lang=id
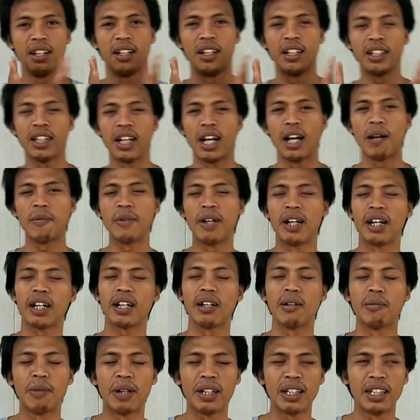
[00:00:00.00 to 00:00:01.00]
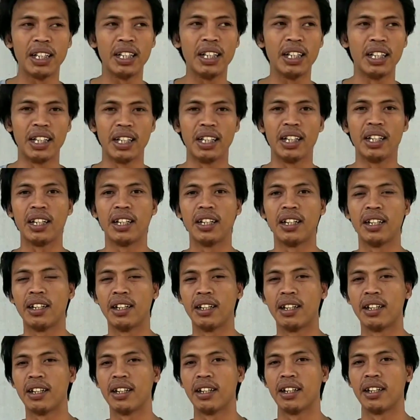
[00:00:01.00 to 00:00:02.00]
Di tahap yang keempat ini,
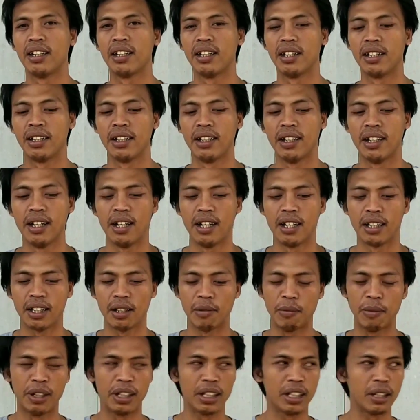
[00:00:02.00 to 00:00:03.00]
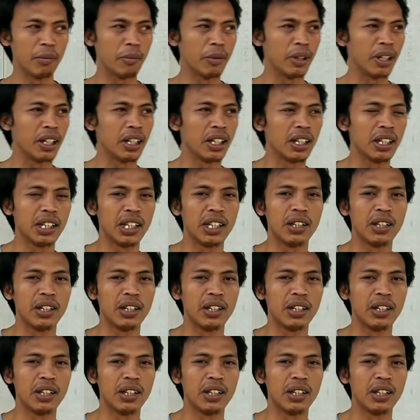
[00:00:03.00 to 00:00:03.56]
teman-teman